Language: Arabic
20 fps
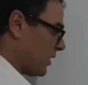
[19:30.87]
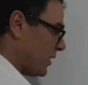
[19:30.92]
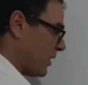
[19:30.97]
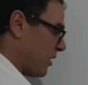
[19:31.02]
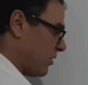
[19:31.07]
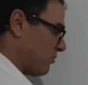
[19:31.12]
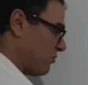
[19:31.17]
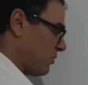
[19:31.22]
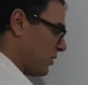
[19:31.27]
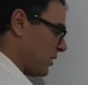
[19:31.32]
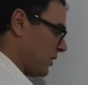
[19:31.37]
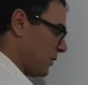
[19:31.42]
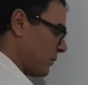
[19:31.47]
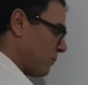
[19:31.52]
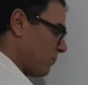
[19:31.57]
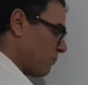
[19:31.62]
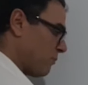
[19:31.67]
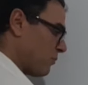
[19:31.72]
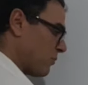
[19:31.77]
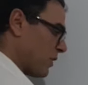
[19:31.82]
لنا في
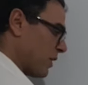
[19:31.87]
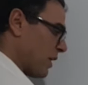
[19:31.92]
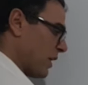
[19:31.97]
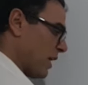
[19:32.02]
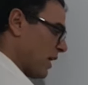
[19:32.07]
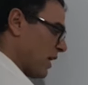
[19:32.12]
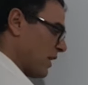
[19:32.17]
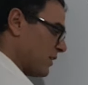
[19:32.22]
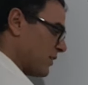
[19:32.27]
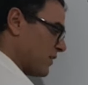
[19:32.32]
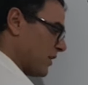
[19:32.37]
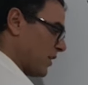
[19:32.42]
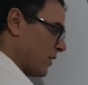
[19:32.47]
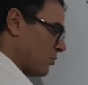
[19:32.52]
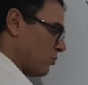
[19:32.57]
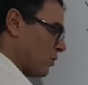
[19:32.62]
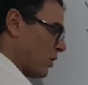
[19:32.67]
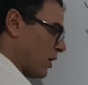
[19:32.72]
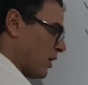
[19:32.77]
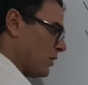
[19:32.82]
ان
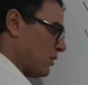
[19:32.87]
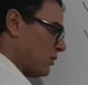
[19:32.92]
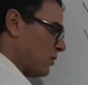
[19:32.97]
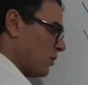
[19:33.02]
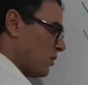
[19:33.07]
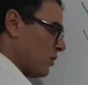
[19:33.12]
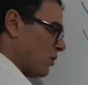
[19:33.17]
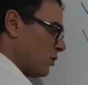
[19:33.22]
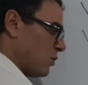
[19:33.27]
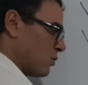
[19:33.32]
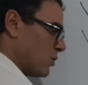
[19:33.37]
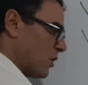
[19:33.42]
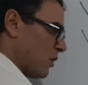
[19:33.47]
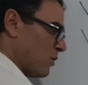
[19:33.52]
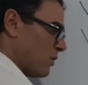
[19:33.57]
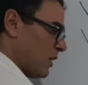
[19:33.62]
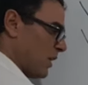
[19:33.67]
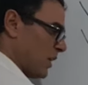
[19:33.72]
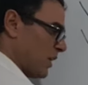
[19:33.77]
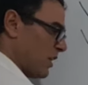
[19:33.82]
زائد واحد يساوي
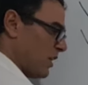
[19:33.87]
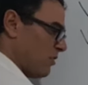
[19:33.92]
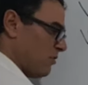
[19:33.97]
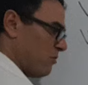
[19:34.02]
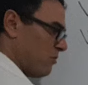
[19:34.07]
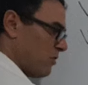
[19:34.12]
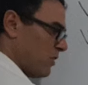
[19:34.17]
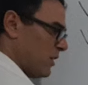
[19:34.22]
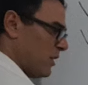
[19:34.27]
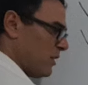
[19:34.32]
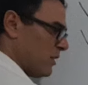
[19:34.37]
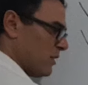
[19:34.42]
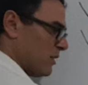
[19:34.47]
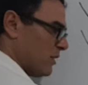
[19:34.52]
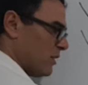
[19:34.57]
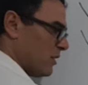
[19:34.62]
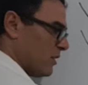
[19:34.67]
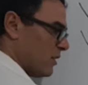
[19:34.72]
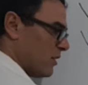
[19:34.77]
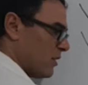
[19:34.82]
لنا اثنين في
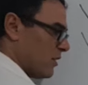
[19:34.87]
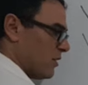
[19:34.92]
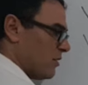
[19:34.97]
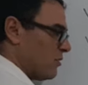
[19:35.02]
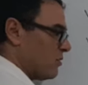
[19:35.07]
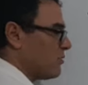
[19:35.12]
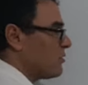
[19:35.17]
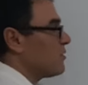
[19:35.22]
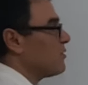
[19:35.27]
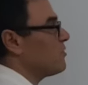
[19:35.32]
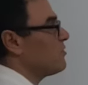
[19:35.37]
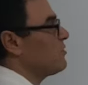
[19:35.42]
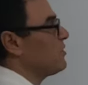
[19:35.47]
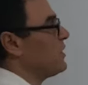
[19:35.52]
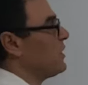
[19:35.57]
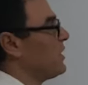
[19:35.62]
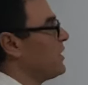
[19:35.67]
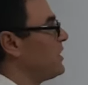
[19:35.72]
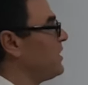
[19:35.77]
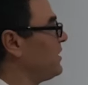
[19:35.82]

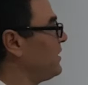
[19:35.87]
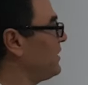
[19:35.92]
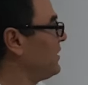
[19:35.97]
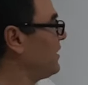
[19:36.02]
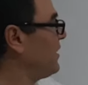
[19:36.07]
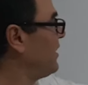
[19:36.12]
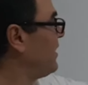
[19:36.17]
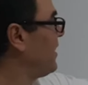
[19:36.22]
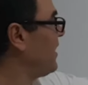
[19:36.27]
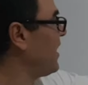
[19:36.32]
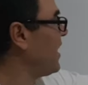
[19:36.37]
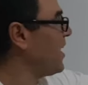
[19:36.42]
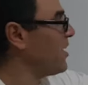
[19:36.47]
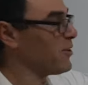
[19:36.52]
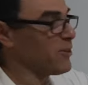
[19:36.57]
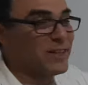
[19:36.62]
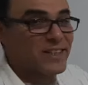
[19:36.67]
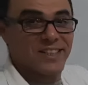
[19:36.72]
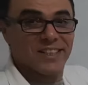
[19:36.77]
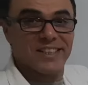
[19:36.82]
في ان ها هو
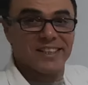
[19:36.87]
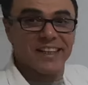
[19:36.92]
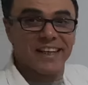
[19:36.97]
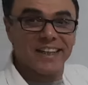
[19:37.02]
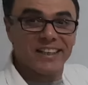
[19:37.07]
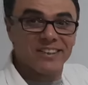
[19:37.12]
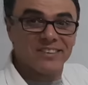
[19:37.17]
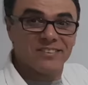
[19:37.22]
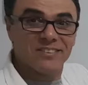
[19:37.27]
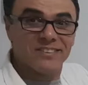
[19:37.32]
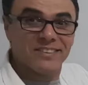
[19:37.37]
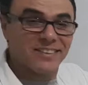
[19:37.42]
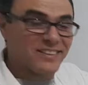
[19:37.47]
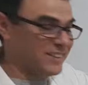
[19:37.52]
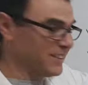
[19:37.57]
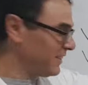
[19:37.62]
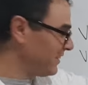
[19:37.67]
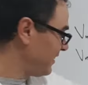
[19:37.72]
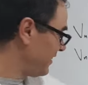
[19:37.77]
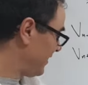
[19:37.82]
خرج التعريف
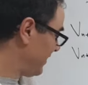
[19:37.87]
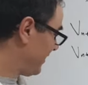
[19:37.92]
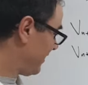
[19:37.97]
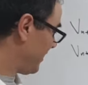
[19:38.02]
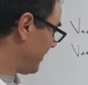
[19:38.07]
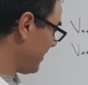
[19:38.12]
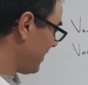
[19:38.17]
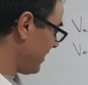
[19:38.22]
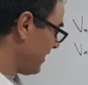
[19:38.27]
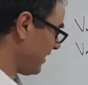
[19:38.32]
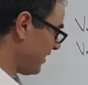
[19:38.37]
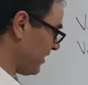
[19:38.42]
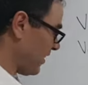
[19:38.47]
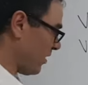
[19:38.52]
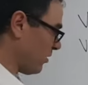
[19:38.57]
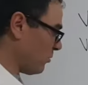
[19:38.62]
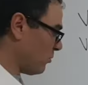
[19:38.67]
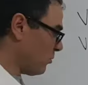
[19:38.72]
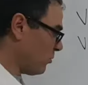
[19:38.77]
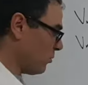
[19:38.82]

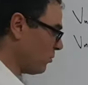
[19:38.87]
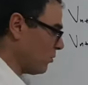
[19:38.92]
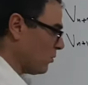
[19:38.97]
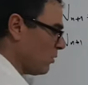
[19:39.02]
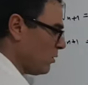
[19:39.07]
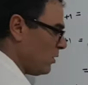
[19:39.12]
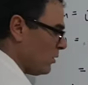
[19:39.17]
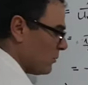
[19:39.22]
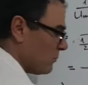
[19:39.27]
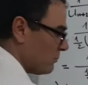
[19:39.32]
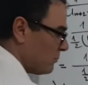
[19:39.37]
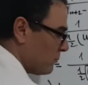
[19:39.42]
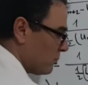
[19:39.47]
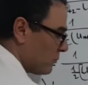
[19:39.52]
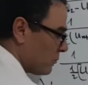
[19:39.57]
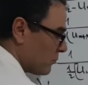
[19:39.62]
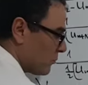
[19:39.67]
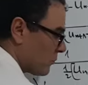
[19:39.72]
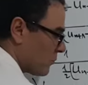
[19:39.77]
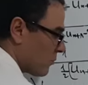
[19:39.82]
نقول
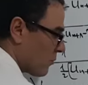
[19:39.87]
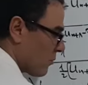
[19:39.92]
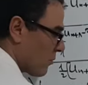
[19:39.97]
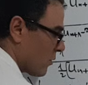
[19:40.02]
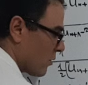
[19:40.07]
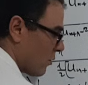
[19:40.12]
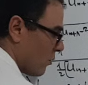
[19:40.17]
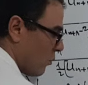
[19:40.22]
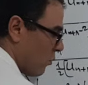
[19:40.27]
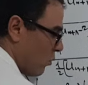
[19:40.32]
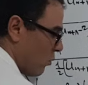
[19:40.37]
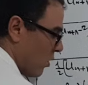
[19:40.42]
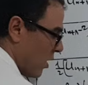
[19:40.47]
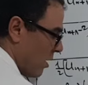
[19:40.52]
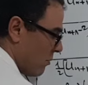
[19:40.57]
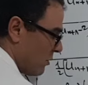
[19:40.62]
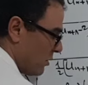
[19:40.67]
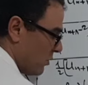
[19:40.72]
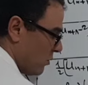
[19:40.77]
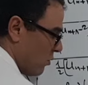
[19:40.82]

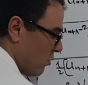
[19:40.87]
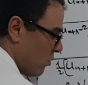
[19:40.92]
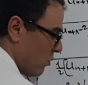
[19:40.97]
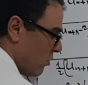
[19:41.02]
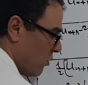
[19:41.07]
ومنه